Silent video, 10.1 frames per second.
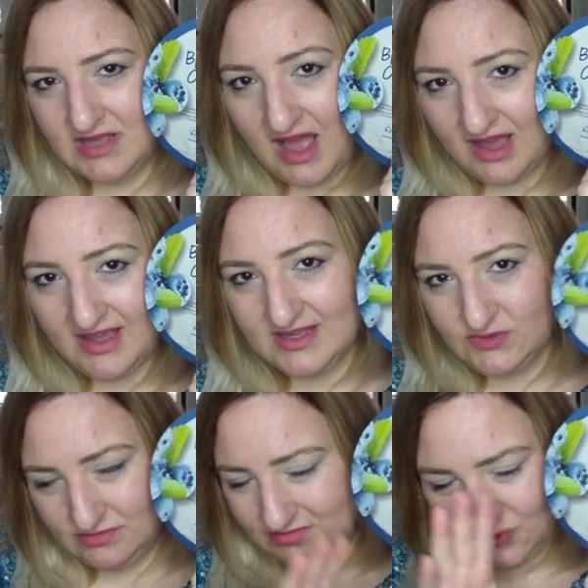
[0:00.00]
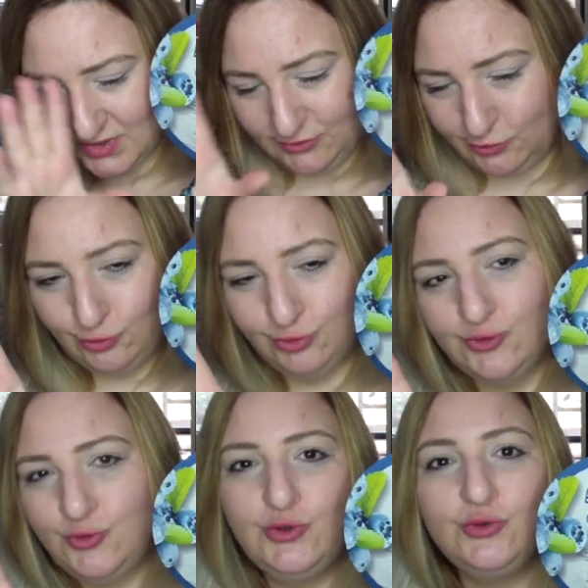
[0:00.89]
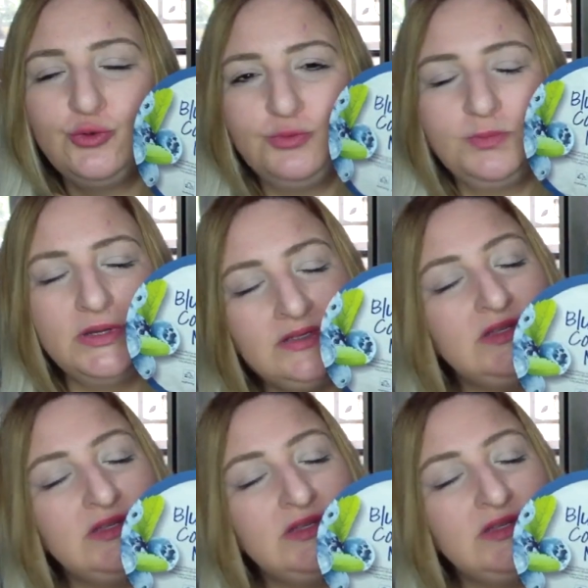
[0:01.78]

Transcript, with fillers: anche soprattutto su YouTube